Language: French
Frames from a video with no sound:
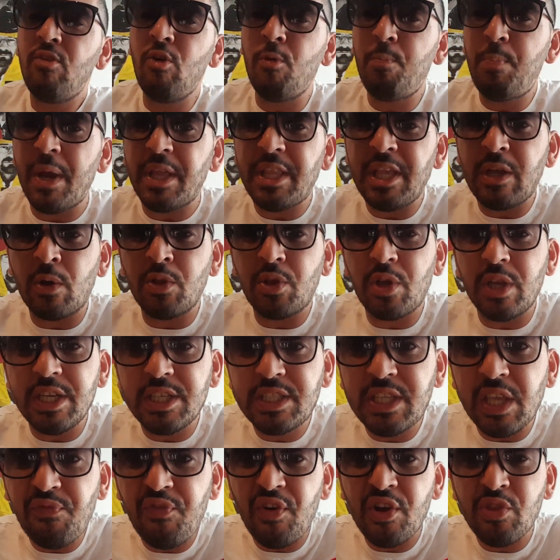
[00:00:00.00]
Vous perdez contre les
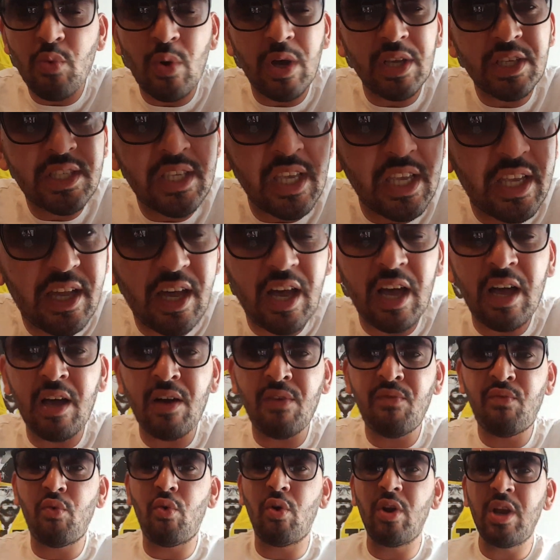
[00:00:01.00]
Stéphanois, c'est
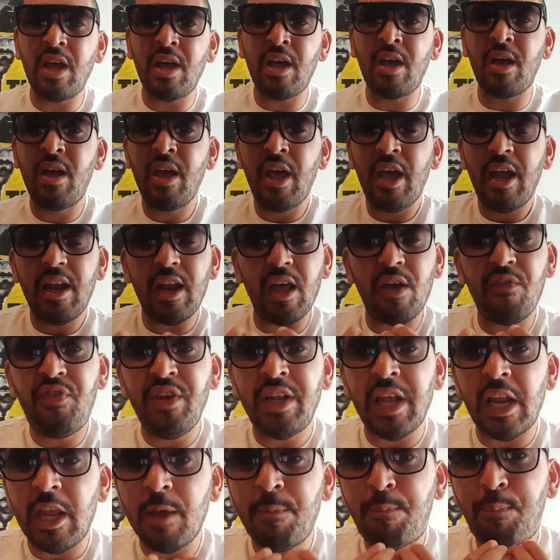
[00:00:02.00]
grave. Voilà. Oh la
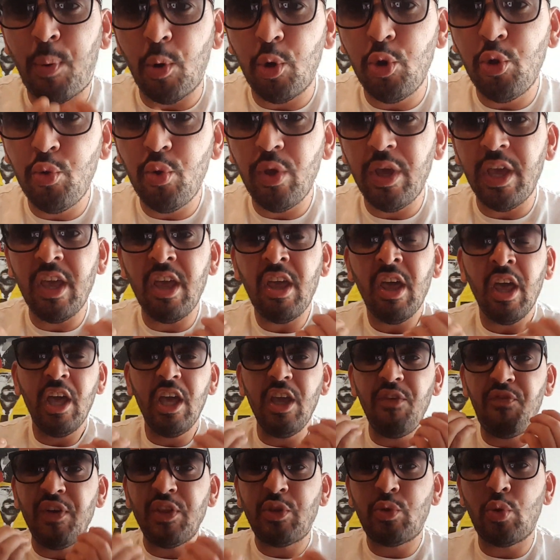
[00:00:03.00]
ville, elle est polluée.
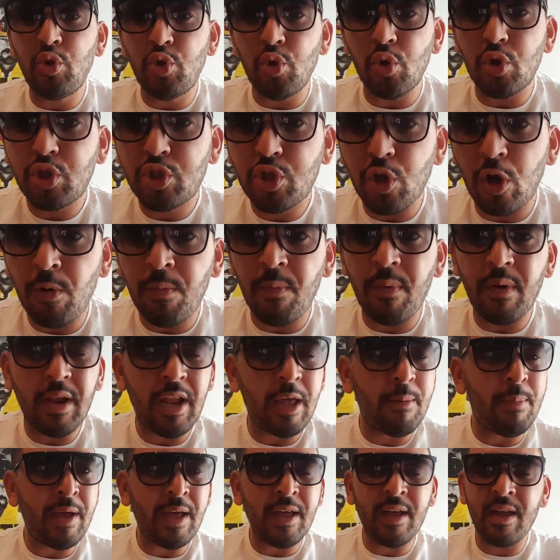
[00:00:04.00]
Il fait toujours sombre
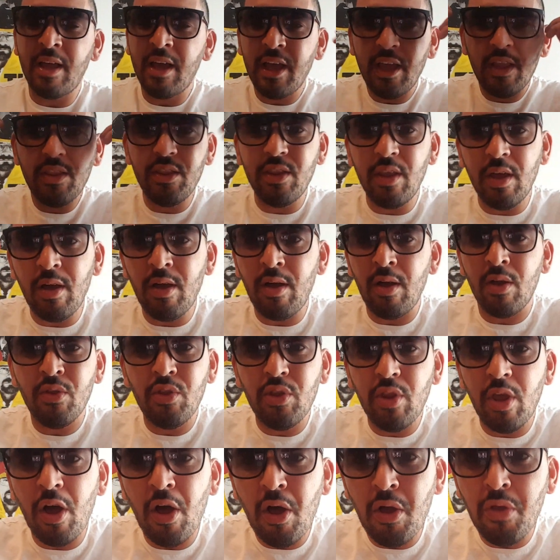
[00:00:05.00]
là-bas. Non,
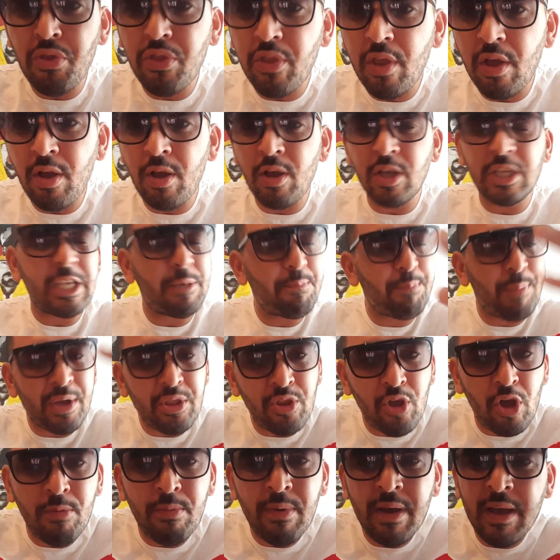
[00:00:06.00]
non, non, c'est pas
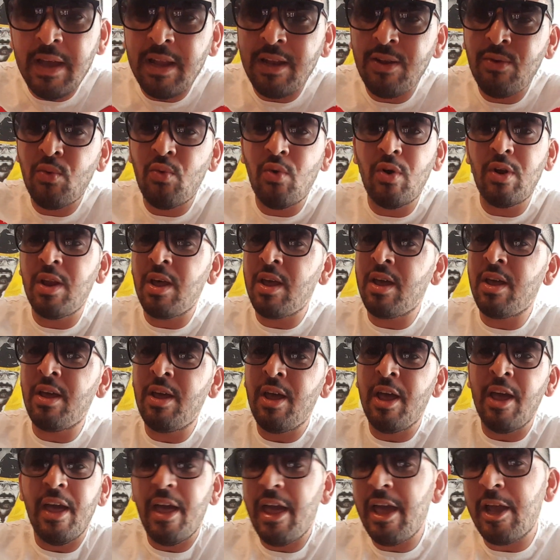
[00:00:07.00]
normal. Voilà.
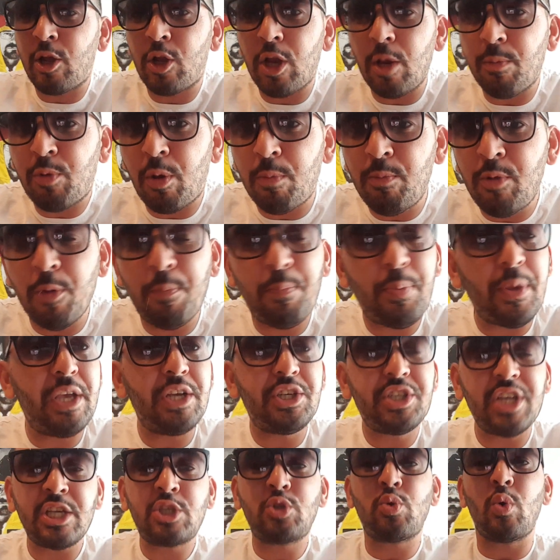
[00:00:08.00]
Oh un club comme le
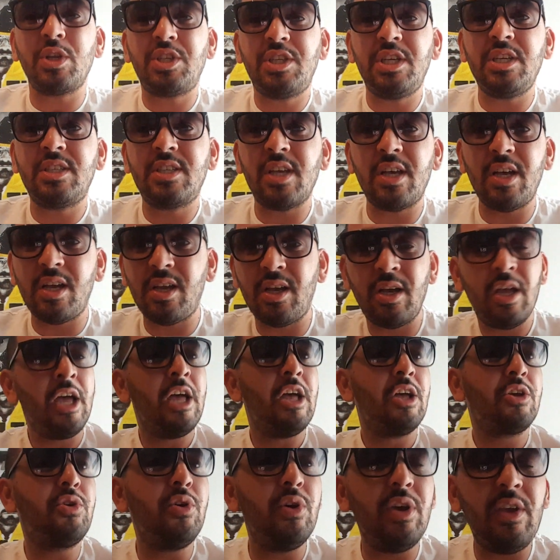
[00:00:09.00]
PSG, soi-disant,
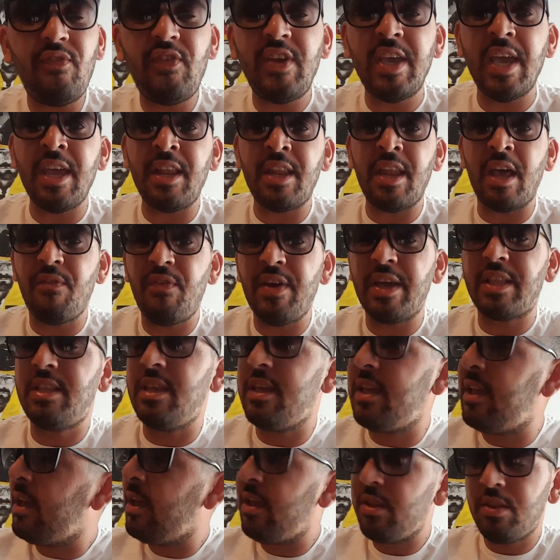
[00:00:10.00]
qu'ils viennent avec
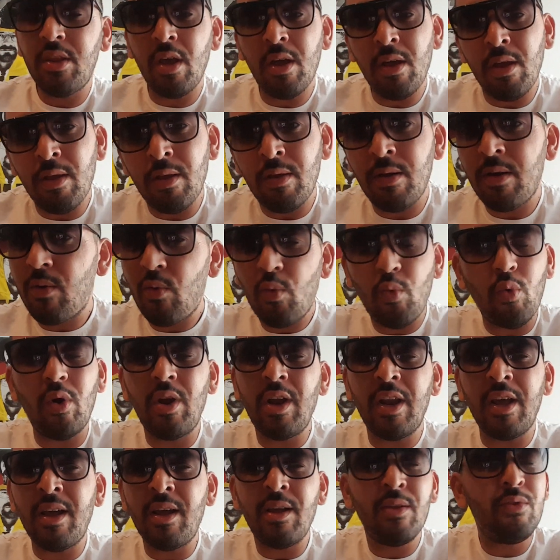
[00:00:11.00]
des... Non,
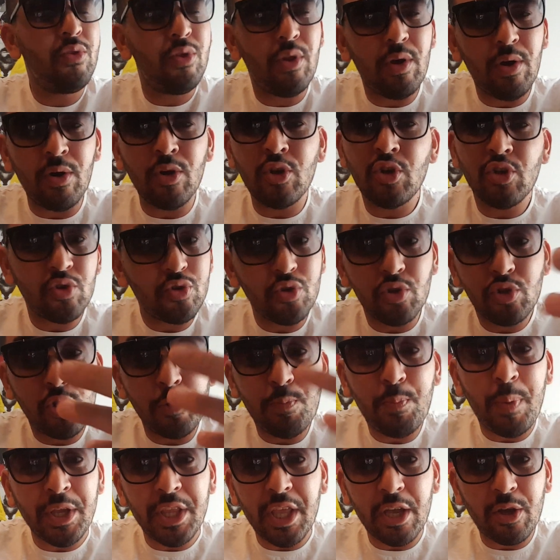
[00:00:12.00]
voilà, non, je suis
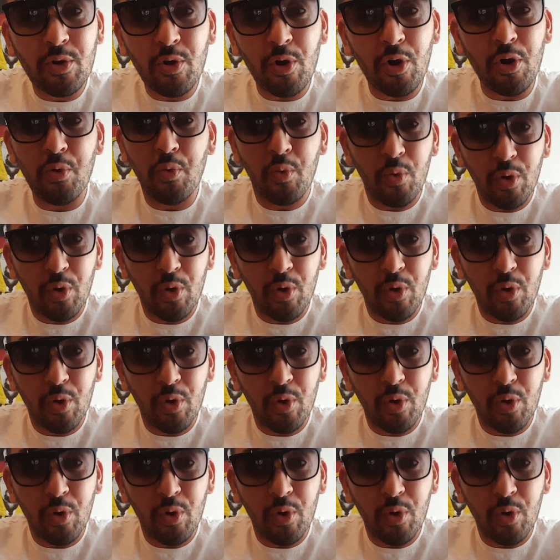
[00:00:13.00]
pas d'accord.